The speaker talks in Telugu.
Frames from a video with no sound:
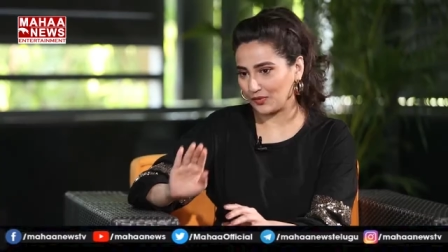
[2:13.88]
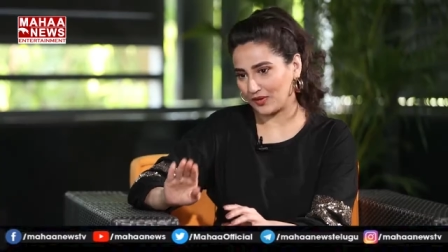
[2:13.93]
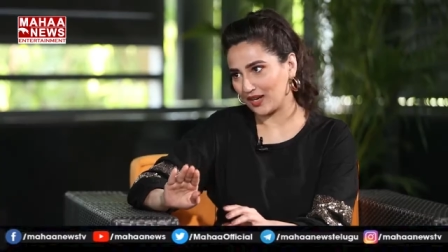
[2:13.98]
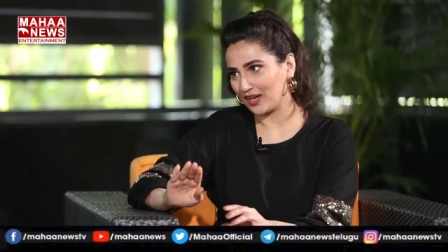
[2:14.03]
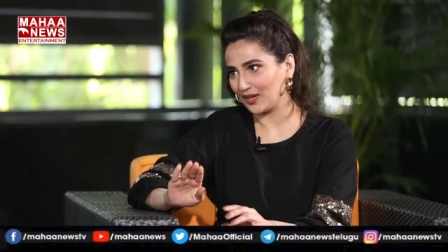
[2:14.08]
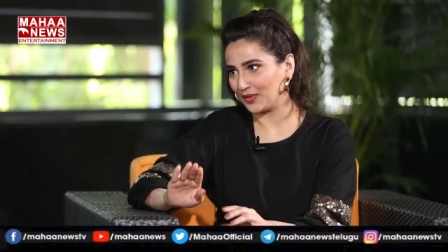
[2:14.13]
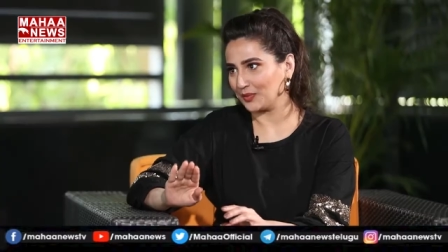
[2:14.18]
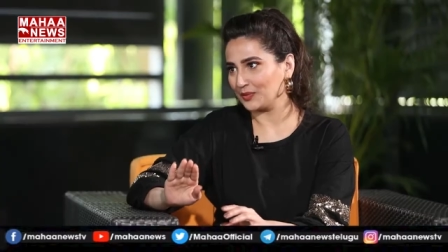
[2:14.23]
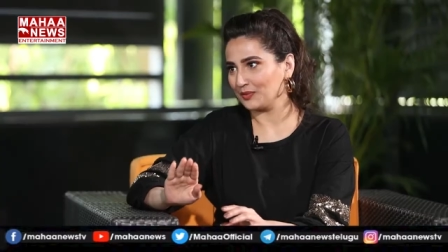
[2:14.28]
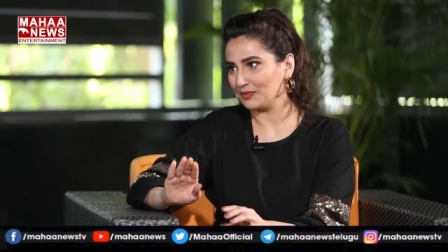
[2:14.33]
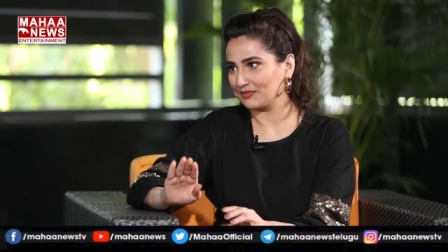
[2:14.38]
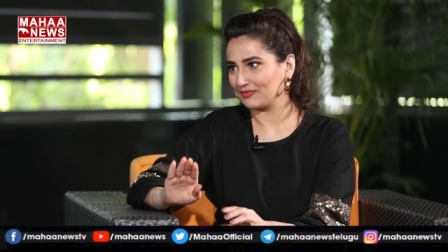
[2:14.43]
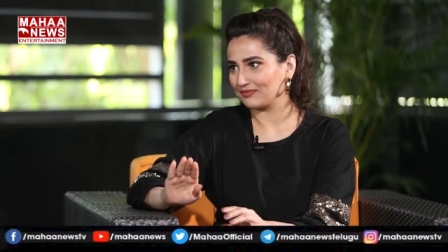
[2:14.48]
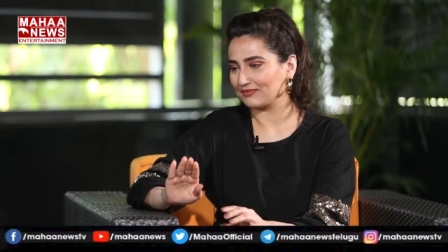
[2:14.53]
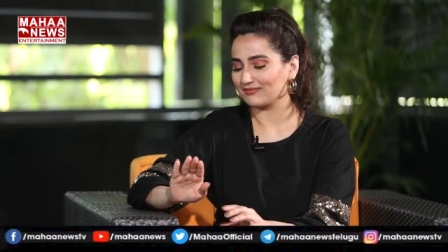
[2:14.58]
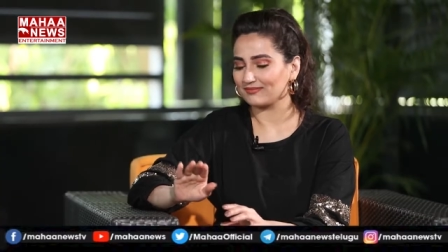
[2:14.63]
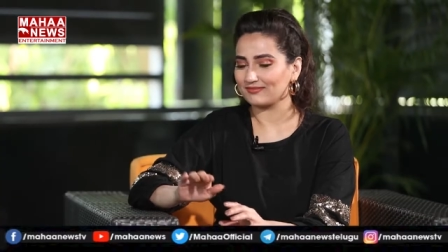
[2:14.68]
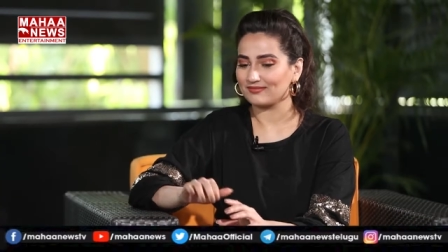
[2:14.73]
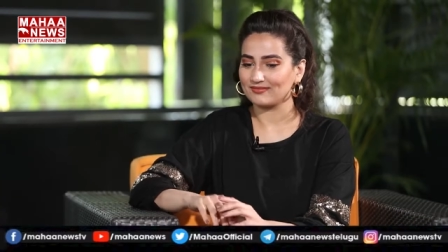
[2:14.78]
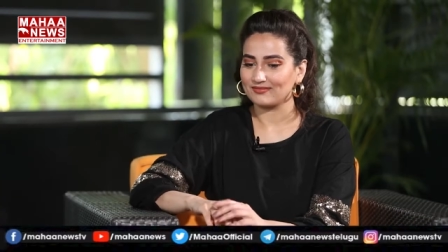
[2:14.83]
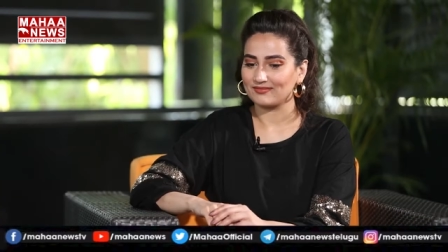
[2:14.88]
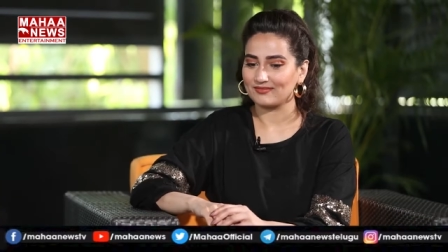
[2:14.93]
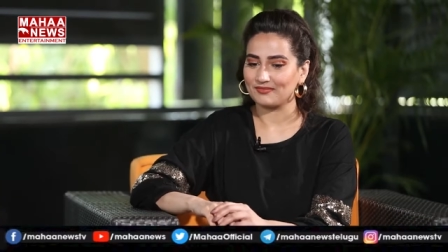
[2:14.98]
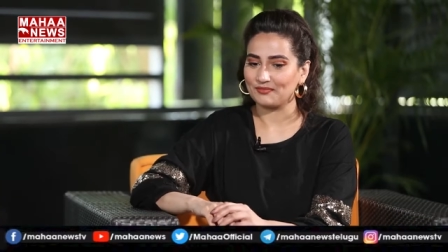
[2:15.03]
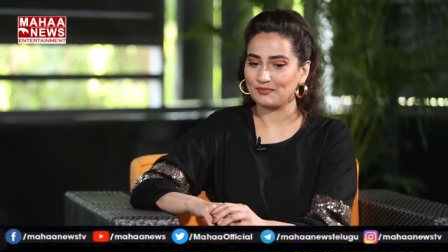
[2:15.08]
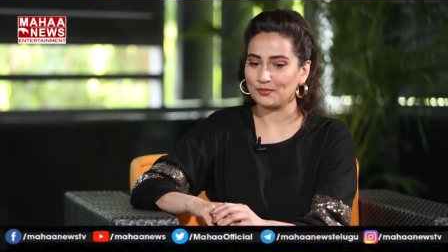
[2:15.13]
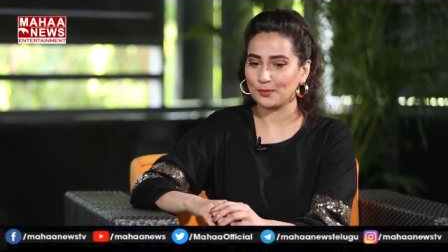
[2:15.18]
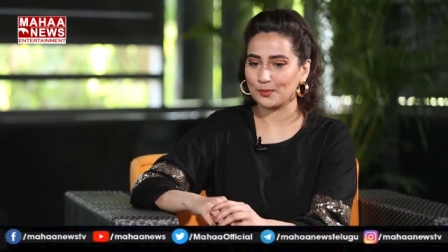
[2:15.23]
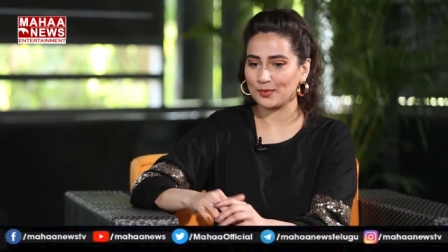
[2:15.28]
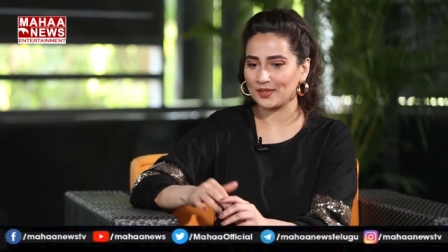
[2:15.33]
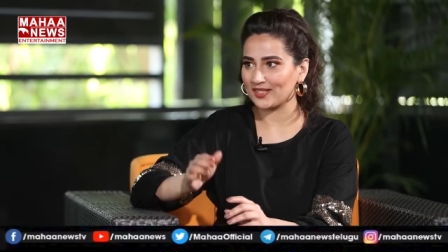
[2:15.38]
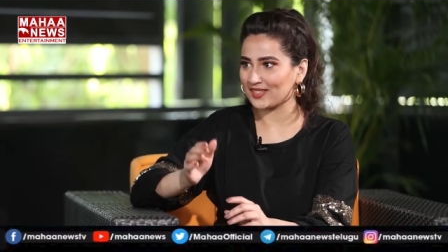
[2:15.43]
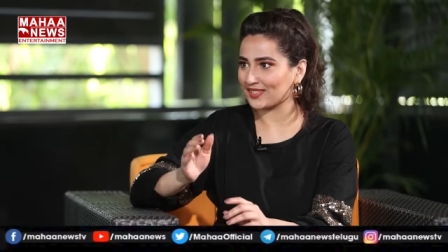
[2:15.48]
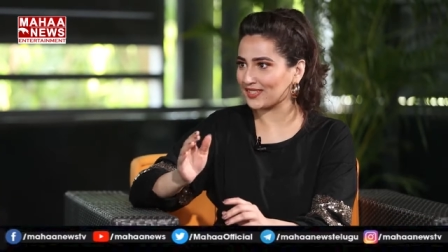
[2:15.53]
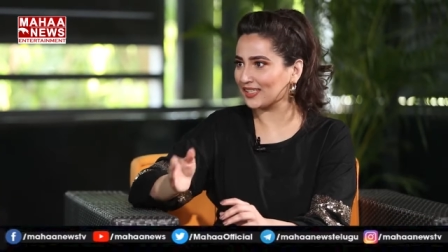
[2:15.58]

ఉన్నాడు బట్